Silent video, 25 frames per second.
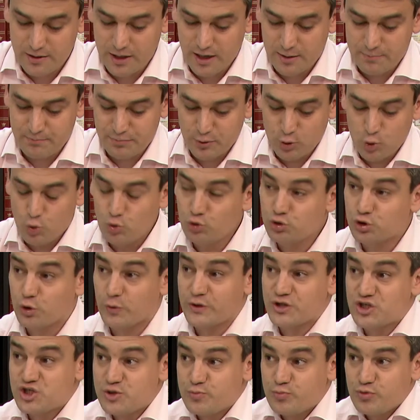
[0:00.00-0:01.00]
a pergunta ou a
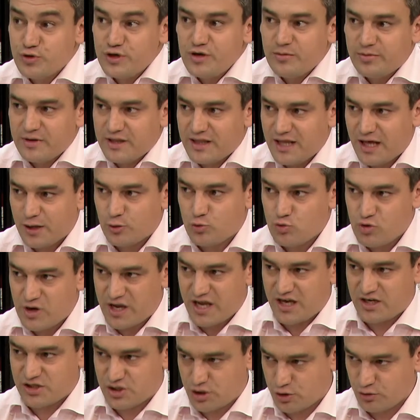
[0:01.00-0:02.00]
disponibilidade, o que
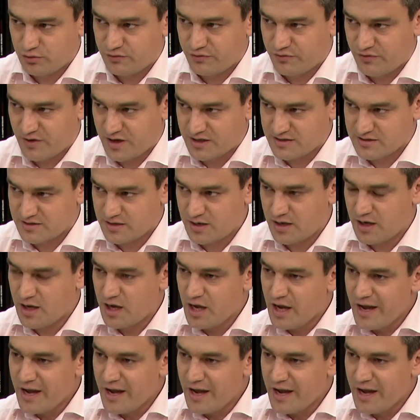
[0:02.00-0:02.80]
queres que eu te faça,